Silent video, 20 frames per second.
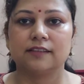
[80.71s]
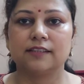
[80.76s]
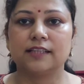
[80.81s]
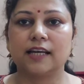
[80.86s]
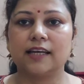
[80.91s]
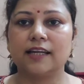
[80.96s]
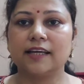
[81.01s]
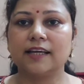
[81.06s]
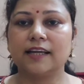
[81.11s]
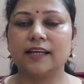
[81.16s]

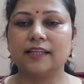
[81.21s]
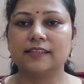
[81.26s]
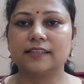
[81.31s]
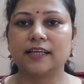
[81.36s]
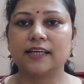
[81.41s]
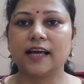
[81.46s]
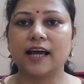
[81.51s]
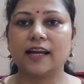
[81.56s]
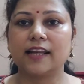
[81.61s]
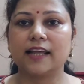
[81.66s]
तलने के लिए
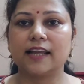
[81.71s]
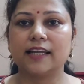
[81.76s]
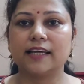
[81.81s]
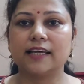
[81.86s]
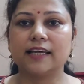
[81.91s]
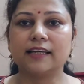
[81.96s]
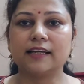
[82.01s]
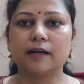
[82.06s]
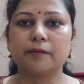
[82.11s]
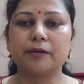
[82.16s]
तैयार है
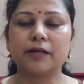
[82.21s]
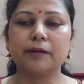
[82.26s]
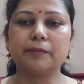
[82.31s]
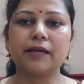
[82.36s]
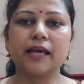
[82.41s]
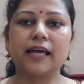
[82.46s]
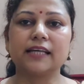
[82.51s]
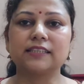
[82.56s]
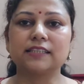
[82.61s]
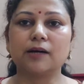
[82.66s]
लेकिन कभी
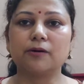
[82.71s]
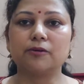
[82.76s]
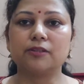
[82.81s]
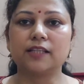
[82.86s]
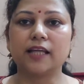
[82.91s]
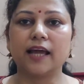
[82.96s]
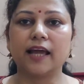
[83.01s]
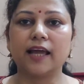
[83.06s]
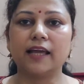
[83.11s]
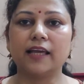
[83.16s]
कभी ऐसा
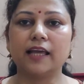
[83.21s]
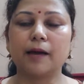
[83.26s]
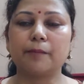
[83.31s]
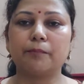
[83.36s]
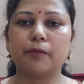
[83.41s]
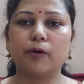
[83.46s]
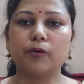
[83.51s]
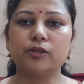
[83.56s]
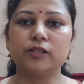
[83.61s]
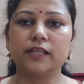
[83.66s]
होता है कि
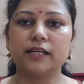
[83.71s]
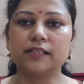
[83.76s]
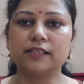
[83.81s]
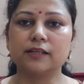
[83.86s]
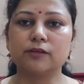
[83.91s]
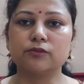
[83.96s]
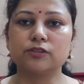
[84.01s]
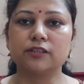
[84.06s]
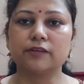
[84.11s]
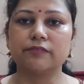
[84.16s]
आप बहुत देर
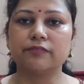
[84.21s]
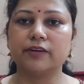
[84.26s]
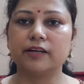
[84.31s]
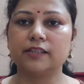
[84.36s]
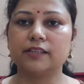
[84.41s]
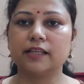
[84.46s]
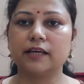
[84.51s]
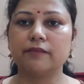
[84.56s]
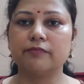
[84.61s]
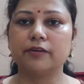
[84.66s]
तक उसे
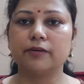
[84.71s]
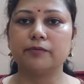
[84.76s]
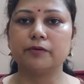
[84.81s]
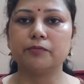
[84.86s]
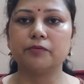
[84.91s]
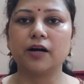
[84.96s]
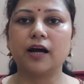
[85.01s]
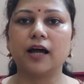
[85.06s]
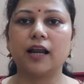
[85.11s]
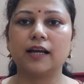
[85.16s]
फेंटते हैं फिर भी
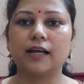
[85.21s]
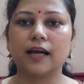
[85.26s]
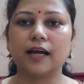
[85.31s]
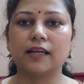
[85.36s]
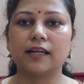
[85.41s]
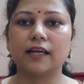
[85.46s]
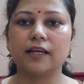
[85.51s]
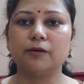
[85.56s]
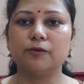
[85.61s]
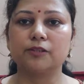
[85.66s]
वह हल्का
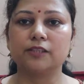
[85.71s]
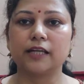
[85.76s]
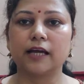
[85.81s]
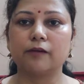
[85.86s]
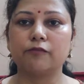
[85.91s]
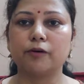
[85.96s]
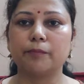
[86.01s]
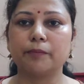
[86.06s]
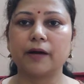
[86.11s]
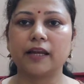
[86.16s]
नहीं होता
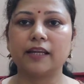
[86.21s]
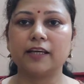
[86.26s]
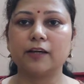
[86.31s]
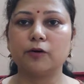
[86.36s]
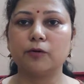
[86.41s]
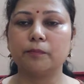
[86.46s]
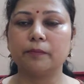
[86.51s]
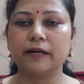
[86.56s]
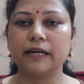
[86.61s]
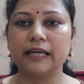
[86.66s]
है वह पानी
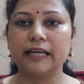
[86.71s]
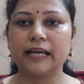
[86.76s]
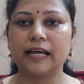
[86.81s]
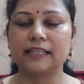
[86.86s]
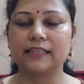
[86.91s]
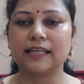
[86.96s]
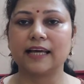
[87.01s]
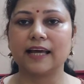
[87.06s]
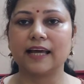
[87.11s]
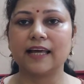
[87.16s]
के ऊपर नहीं
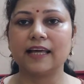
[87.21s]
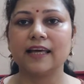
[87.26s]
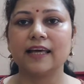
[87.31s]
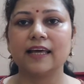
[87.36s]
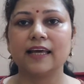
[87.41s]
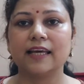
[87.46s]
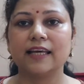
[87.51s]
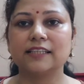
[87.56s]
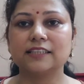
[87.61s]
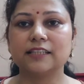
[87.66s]
आता है
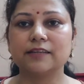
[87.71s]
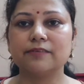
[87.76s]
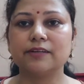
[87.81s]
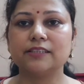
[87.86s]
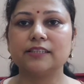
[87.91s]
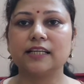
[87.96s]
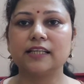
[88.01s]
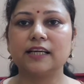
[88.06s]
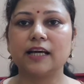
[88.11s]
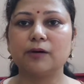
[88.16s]
इसकी
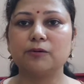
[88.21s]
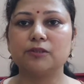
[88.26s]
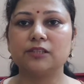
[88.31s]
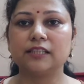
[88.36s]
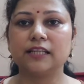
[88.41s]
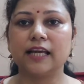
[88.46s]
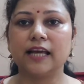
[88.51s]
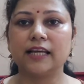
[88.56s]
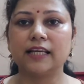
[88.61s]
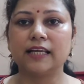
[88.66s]
वजह यह
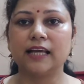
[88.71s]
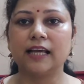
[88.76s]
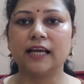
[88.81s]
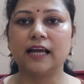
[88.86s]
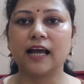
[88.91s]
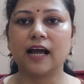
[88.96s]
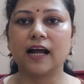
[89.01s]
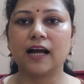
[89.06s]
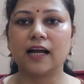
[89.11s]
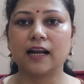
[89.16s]
होती है कि
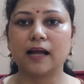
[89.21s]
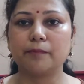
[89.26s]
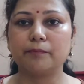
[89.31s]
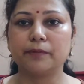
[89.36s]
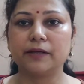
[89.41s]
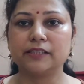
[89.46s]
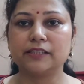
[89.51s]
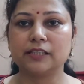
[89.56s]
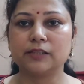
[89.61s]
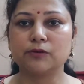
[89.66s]
अगर आप
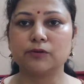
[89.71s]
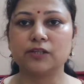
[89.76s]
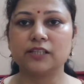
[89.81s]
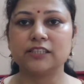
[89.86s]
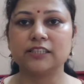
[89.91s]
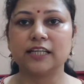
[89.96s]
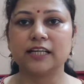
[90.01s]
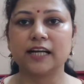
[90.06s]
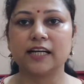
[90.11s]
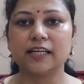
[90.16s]
बेसन को
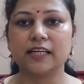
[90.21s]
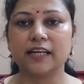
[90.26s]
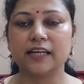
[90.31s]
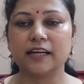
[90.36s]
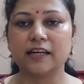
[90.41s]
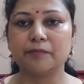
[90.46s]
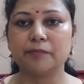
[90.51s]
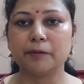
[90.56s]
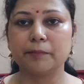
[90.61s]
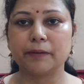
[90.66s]
किसी
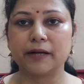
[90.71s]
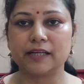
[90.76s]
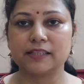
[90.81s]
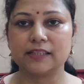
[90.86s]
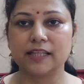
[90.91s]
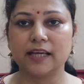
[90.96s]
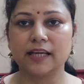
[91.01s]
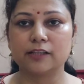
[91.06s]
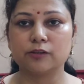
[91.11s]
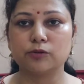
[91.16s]
कंटेनर में
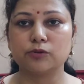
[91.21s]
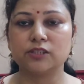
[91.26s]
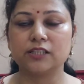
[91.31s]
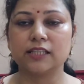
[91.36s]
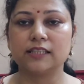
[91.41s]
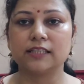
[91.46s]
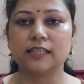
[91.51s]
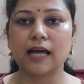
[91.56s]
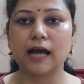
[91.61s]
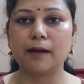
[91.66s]
भरते हैं तो
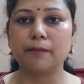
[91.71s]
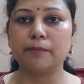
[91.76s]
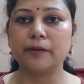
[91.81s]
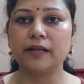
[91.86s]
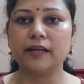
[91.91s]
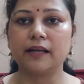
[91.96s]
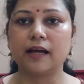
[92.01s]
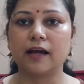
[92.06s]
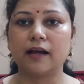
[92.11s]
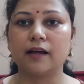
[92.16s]
उसे
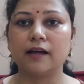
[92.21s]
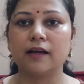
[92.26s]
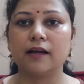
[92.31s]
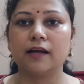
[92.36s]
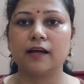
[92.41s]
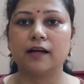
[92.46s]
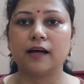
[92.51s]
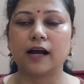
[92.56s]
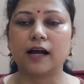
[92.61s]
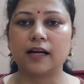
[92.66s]
दाबे ना
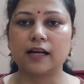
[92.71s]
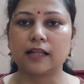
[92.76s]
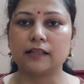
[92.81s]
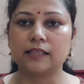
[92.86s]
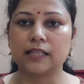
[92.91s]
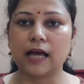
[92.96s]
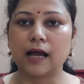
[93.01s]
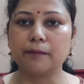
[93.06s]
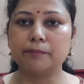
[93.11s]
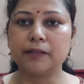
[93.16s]
अगर आप
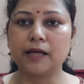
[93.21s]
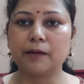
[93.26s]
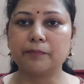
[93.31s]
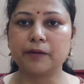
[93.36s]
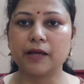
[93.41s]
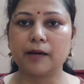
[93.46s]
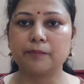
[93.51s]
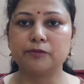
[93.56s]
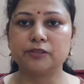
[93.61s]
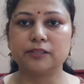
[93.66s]
दाब दाब
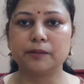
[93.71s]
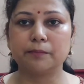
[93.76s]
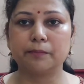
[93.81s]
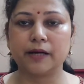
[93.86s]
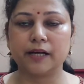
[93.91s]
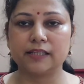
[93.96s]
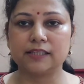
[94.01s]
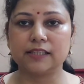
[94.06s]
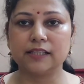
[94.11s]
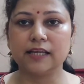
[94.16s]
के आप उसे
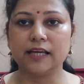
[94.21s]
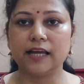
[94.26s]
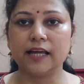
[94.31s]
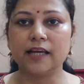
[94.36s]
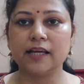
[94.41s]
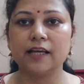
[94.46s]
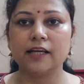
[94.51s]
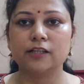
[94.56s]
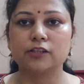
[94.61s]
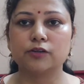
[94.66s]
भरती
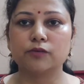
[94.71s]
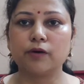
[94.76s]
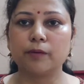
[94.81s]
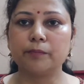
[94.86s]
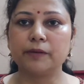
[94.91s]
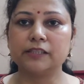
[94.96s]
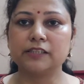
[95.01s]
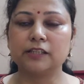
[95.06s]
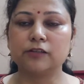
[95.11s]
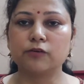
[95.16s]
हैं तो वह
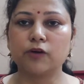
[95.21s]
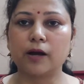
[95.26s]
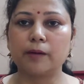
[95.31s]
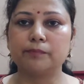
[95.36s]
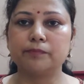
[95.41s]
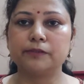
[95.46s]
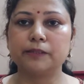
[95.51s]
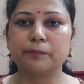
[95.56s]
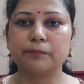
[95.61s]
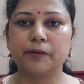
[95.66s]
बेसन को
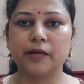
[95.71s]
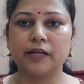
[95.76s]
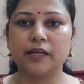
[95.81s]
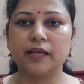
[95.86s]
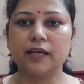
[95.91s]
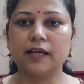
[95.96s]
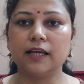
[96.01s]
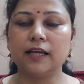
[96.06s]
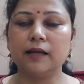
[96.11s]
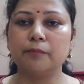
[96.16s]
आप जब
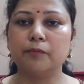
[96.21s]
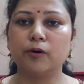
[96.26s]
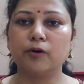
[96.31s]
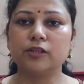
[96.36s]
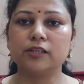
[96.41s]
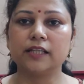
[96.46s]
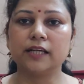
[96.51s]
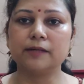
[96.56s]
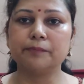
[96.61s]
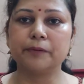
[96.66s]
फेंटेंगी
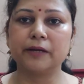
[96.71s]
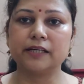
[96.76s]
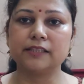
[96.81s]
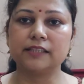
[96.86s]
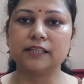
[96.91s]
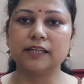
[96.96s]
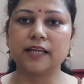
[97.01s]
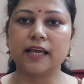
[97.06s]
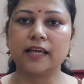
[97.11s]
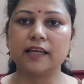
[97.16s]
बहुत देर
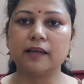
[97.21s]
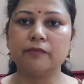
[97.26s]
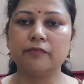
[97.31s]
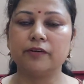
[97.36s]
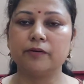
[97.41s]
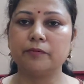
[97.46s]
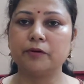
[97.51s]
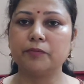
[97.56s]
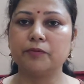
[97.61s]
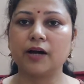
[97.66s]
फेंटती रहेंगी
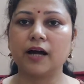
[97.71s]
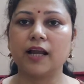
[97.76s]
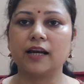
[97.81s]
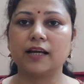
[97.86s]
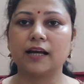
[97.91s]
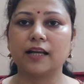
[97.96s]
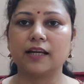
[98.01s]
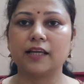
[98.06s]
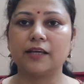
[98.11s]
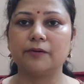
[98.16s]
फिर भी वह
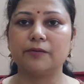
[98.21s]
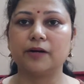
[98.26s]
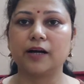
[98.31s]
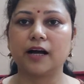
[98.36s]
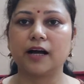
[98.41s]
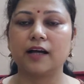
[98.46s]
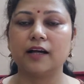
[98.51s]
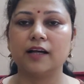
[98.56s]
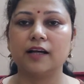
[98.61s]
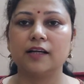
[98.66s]
हल्का नहीं
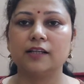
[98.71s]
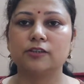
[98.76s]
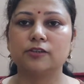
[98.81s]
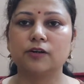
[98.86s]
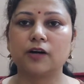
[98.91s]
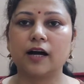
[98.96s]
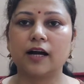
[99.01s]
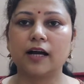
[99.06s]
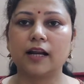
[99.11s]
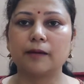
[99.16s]
होगा
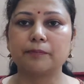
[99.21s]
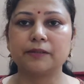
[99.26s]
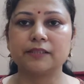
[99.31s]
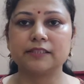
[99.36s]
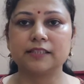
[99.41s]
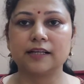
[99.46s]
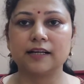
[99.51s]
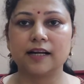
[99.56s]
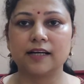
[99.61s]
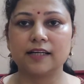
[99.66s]
तो अगर आप
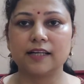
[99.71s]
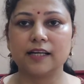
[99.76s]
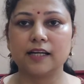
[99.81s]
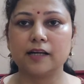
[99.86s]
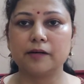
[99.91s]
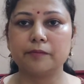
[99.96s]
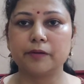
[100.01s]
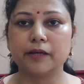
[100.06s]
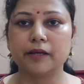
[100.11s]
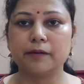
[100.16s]
किसी
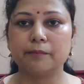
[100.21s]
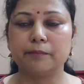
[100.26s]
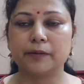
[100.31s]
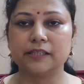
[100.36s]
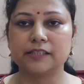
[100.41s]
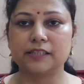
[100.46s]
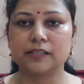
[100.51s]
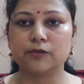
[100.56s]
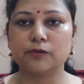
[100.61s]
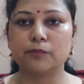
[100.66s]
कंटेनर में
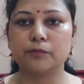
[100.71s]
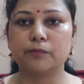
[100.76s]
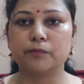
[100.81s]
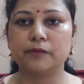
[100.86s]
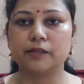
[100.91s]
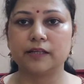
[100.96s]
बेसन को